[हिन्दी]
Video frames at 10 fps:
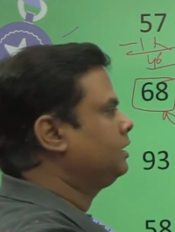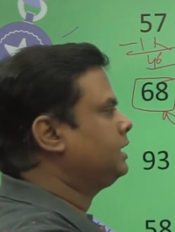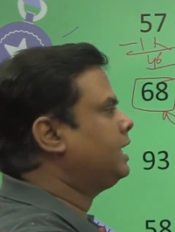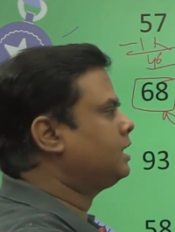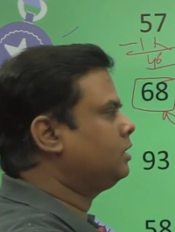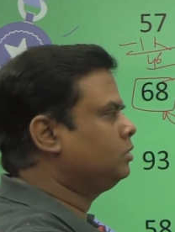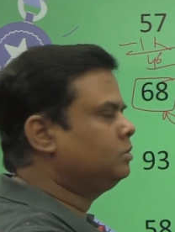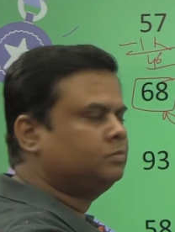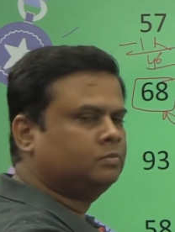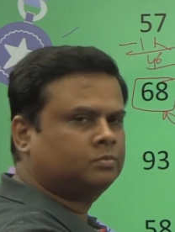क्या करूँ
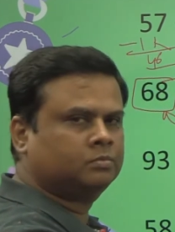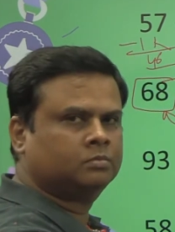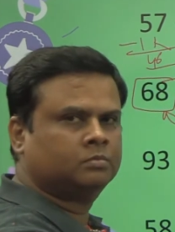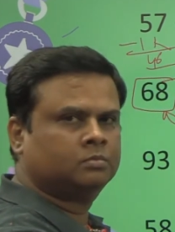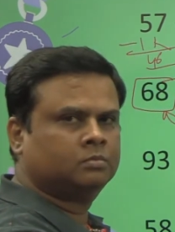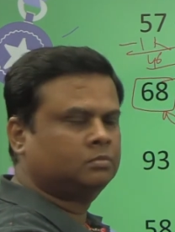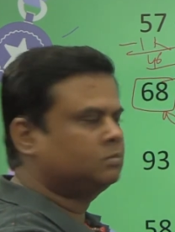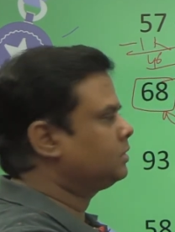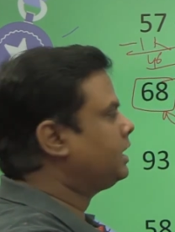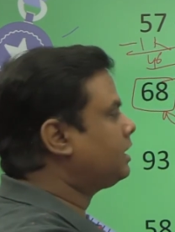
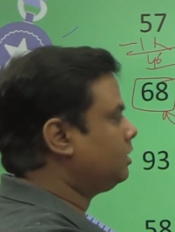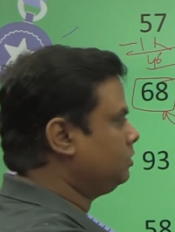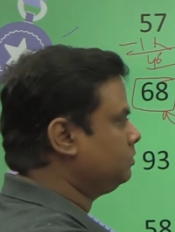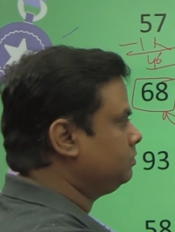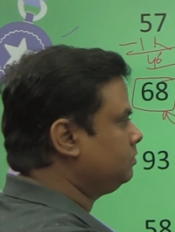क्या करूँ